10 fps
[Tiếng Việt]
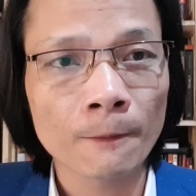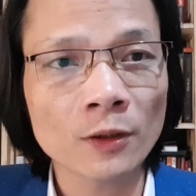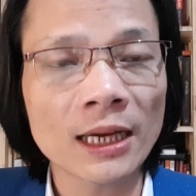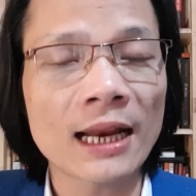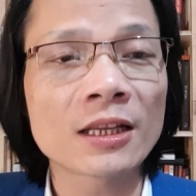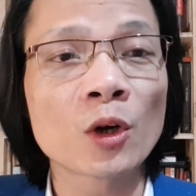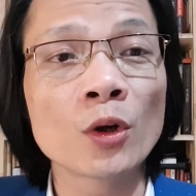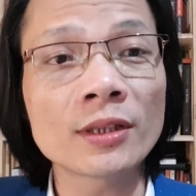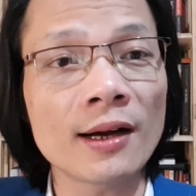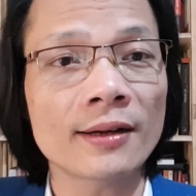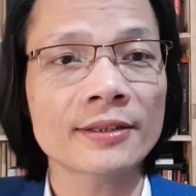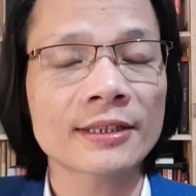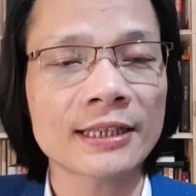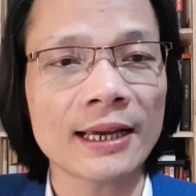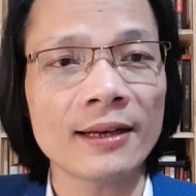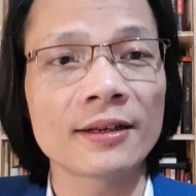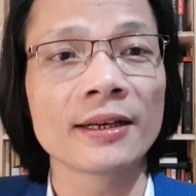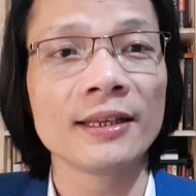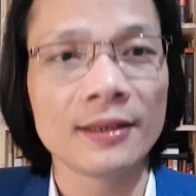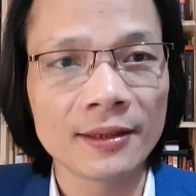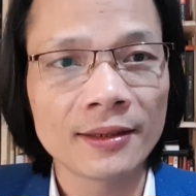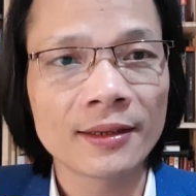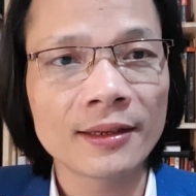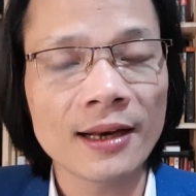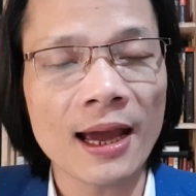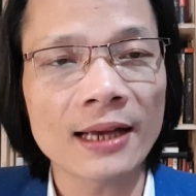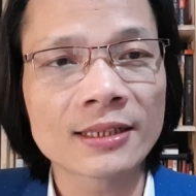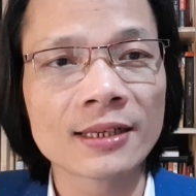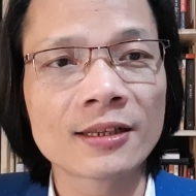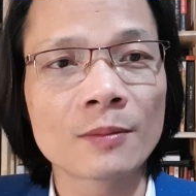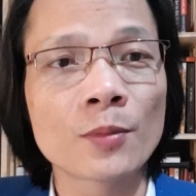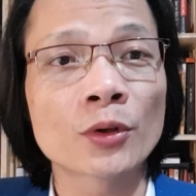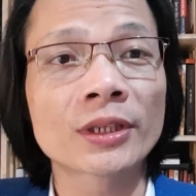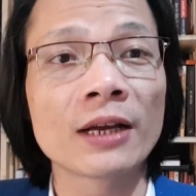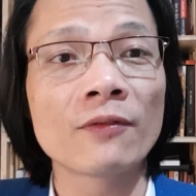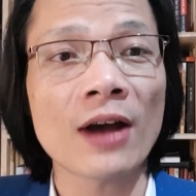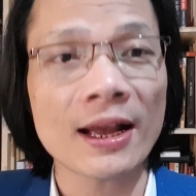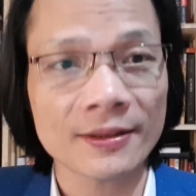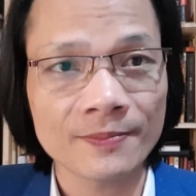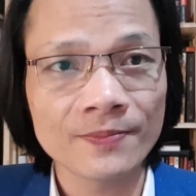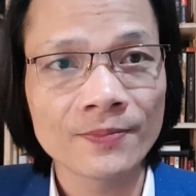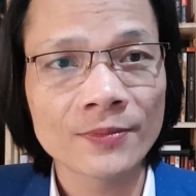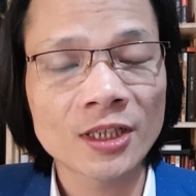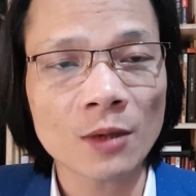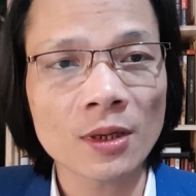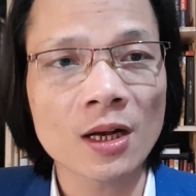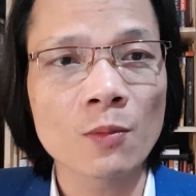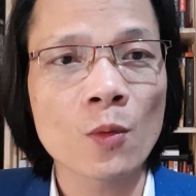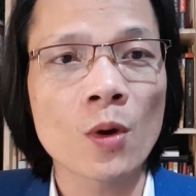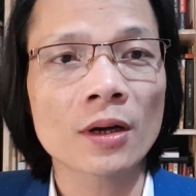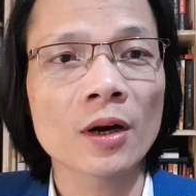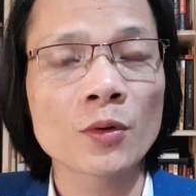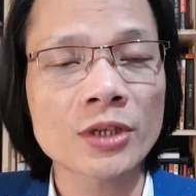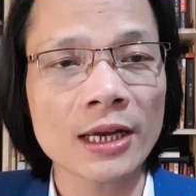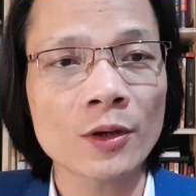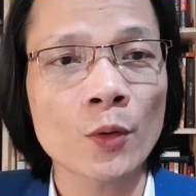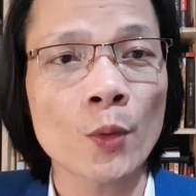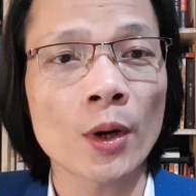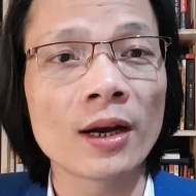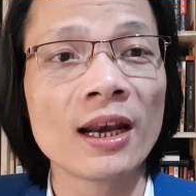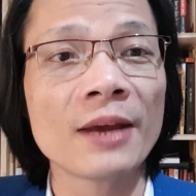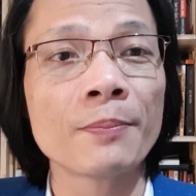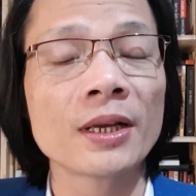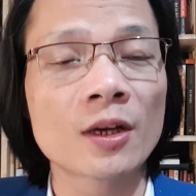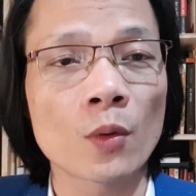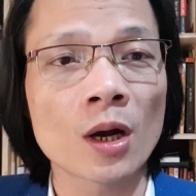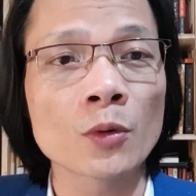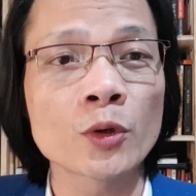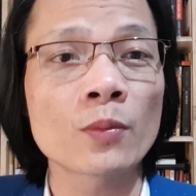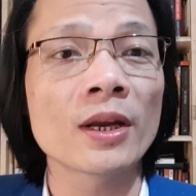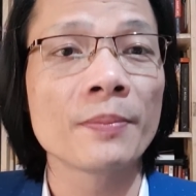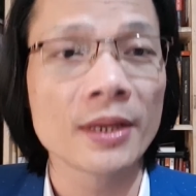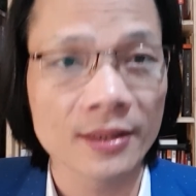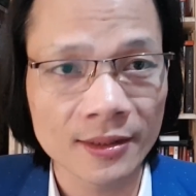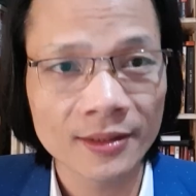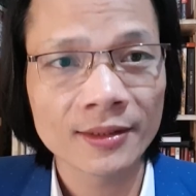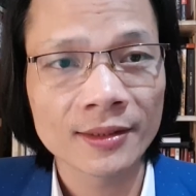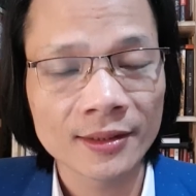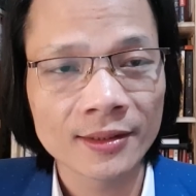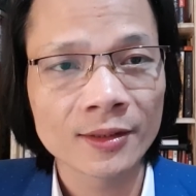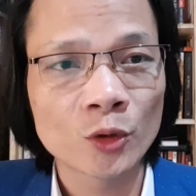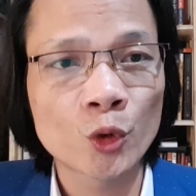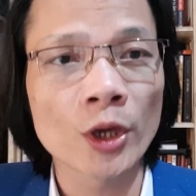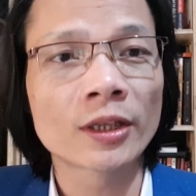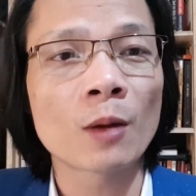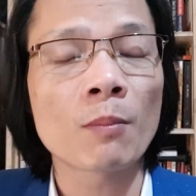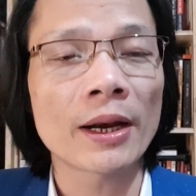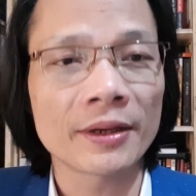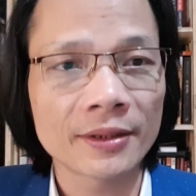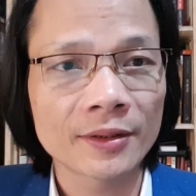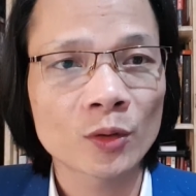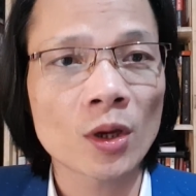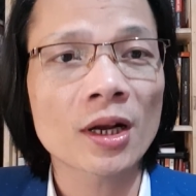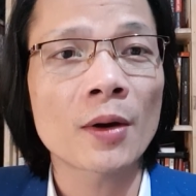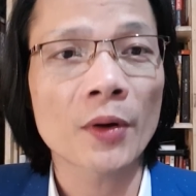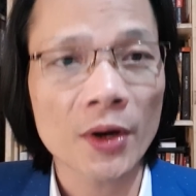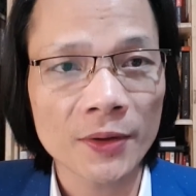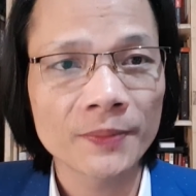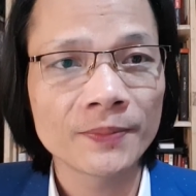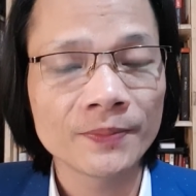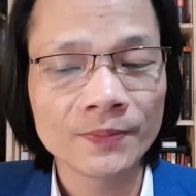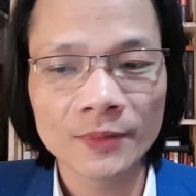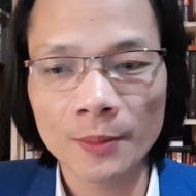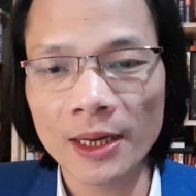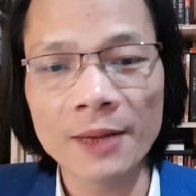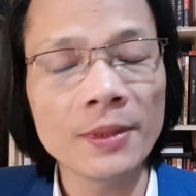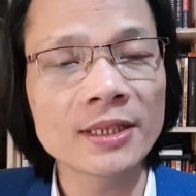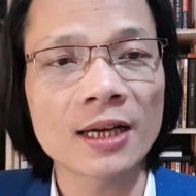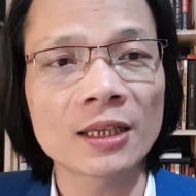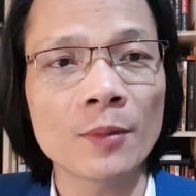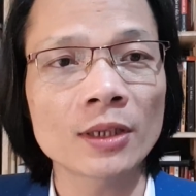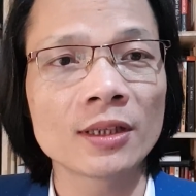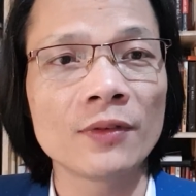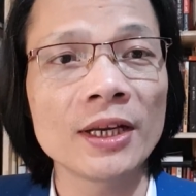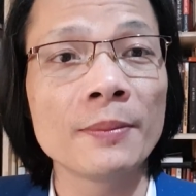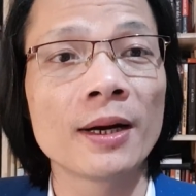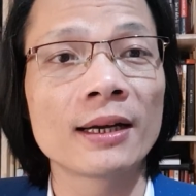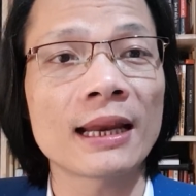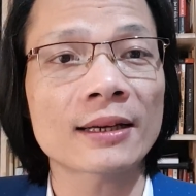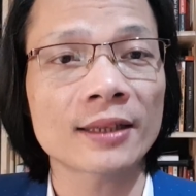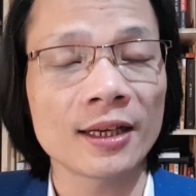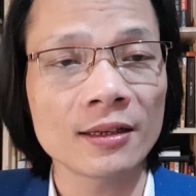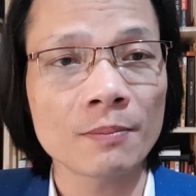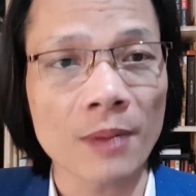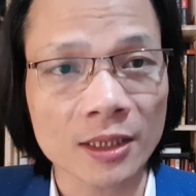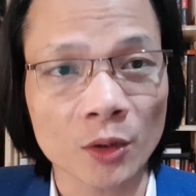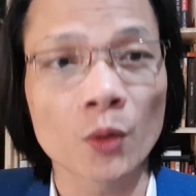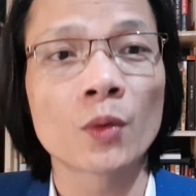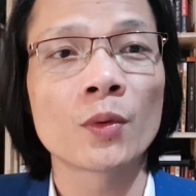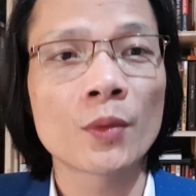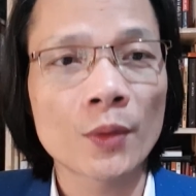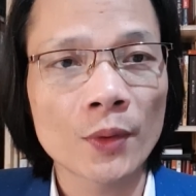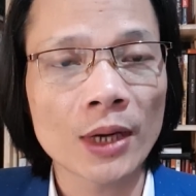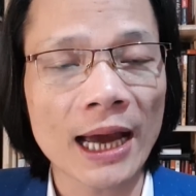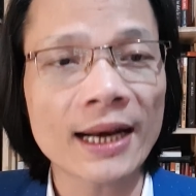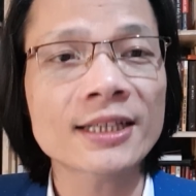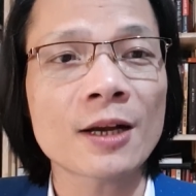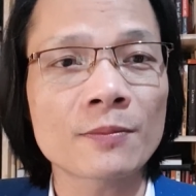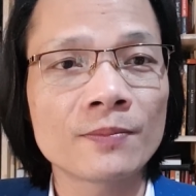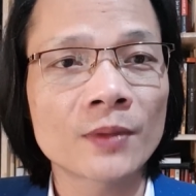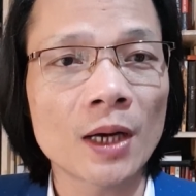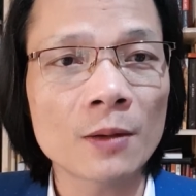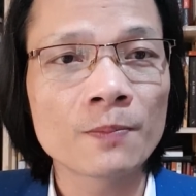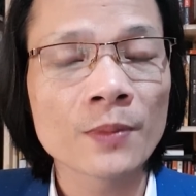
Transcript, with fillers: có thể là những đối tượng sẽ được đi để xây dựng một tiếng vang trong cái công cuộc đấu tranh của liên minh, của cấu trúc liên minh truyền thông bẩn toàn cầu đó. Nhưng mà đến bây giờ thì mọi thứ vẫn im hơi lặng tiếng, mặc dù án đã xong, đúng không?